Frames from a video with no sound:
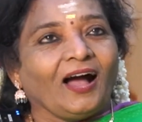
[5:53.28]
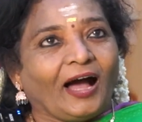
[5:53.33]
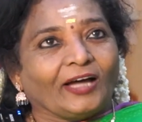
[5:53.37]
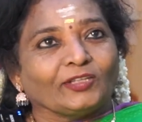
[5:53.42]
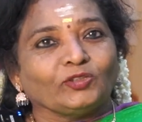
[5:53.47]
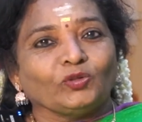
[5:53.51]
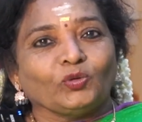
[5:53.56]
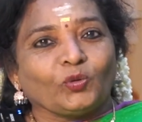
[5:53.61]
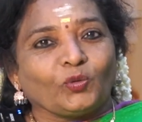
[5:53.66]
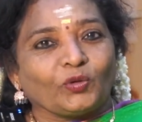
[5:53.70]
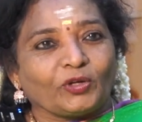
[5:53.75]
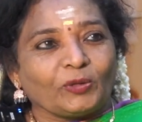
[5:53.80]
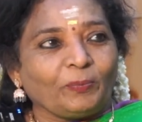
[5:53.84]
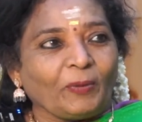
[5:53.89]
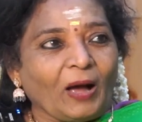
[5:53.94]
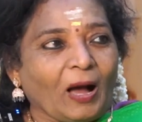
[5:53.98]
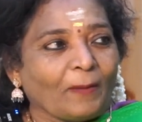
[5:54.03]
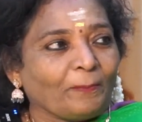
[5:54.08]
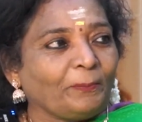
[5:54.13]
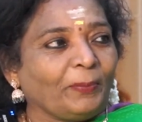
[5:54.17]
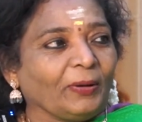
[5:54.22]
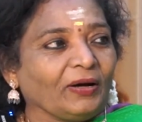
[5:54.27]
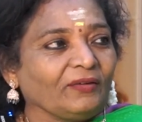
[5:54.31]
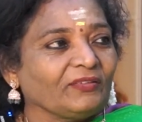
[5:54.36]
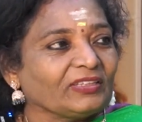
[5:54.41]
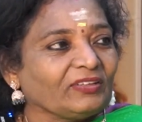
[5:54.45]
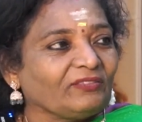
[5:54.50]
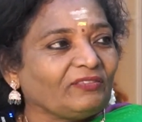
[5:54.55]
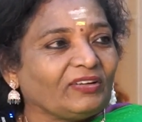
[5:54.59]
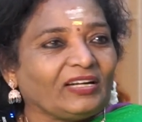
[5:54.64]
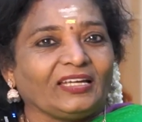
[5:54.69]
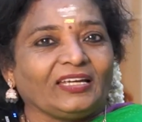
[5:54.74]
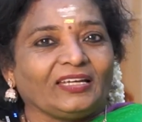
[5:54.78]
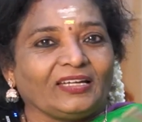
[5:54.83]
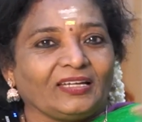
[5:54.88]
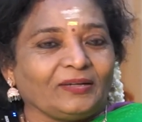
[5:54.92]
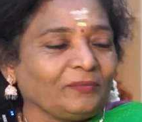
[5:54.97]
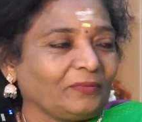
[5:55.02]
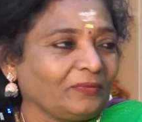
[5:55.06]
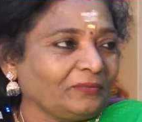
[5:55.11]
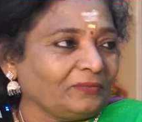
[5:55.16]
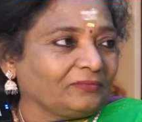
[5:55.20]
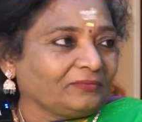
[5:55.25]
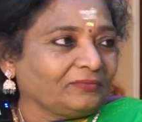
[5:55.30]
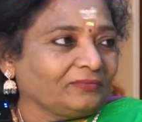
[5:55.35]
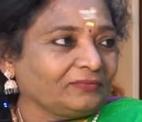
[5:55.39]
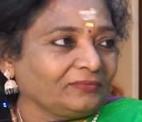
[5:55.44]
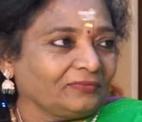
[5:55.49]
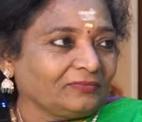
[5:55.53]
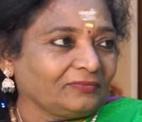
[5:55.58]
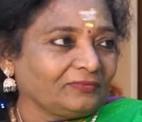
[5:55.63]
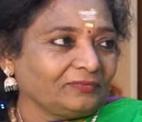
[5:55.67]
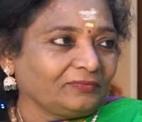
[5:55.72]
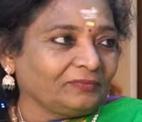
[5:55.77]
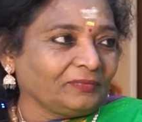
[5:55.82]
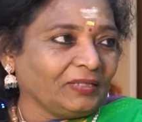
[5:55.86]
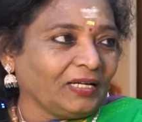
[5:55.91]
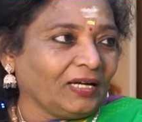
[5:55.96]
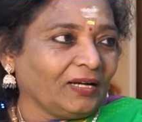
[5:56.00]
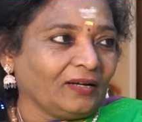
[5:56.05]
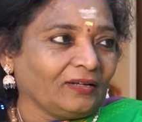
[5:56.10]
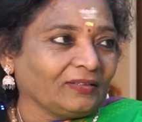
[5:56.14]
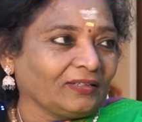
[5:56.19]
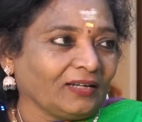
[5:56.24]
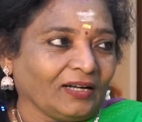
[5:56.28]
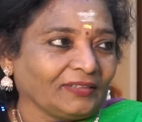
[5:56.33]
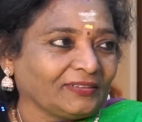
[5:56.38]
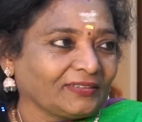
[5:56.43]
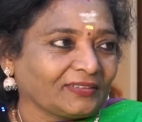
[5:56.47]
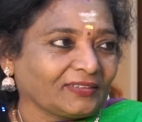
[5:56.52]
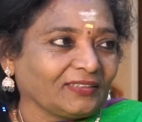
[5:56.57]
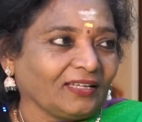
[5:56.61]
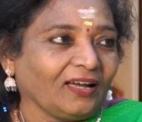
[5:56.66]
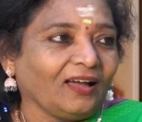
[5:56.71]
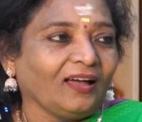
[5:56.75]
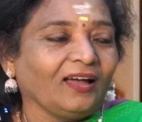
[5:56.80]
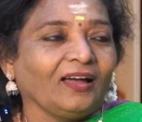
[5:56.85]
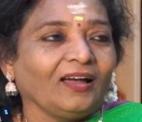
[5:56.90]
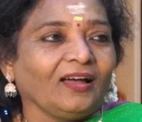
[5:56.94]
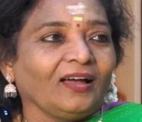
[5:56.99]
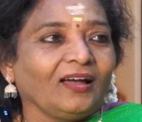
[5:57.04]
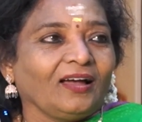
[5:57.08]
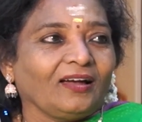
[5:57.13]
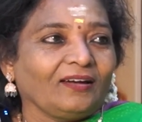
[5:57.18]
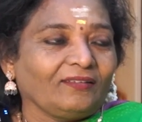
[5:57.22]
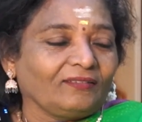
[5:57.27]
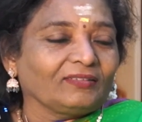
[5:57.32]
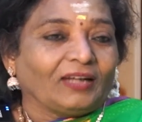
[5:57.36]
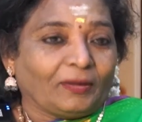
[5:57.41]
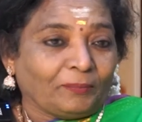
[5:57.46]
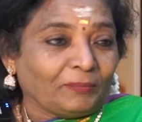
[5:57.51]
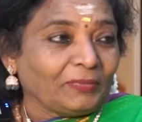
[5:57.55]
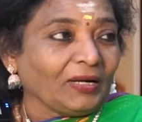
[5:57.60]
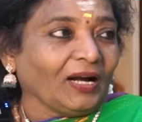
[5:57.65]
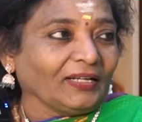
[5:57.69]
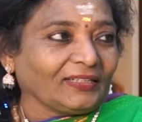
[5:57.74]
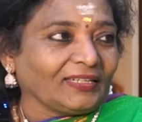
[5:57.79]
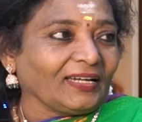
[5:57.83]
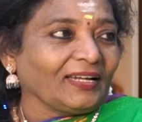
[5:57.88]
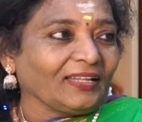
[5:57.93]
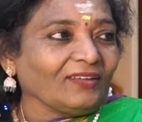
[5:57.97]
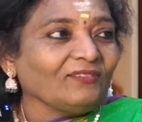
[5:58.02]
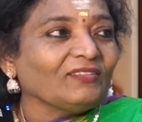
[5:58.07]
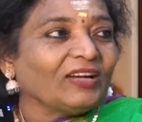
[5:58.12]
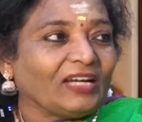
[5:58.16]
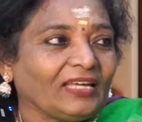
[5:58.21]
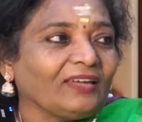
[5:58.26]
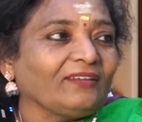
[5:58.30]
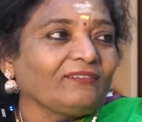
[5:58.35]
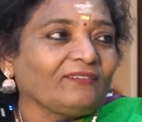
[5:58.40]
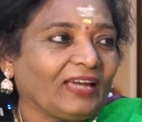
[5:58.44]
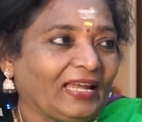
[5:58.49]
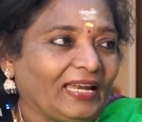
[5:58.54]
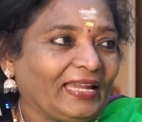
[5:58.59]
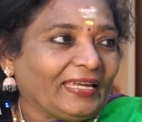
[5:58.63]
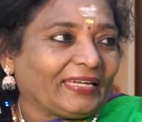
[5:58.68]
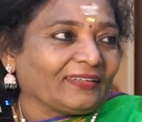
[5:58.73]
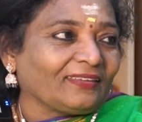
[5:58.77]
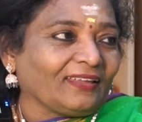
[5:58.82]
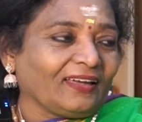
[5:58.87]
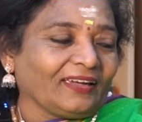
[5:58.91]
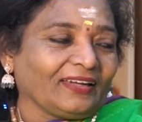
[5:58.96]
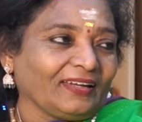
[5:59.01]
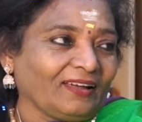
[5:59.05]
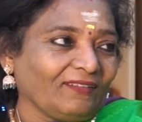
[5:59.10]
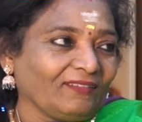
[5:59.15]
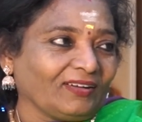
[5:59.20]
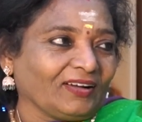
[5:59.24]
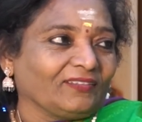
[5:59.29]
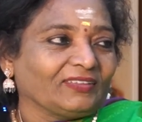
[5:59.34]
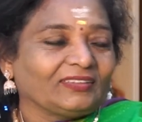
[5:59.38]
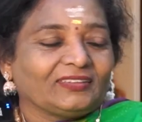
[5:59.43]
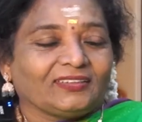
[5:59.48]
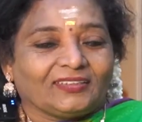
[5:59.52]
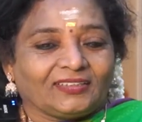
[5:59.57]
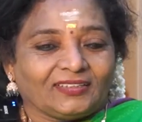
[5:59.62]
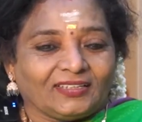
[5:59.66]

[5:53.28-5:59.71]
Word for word: அதுவும் குறிப்பாக அப்பா வந்து வெளி நாட்டுக்கு தான் நம் நாட்டில் தான் வெளி வேலைக்கு தான் ஏன்னா அவங்க வந்து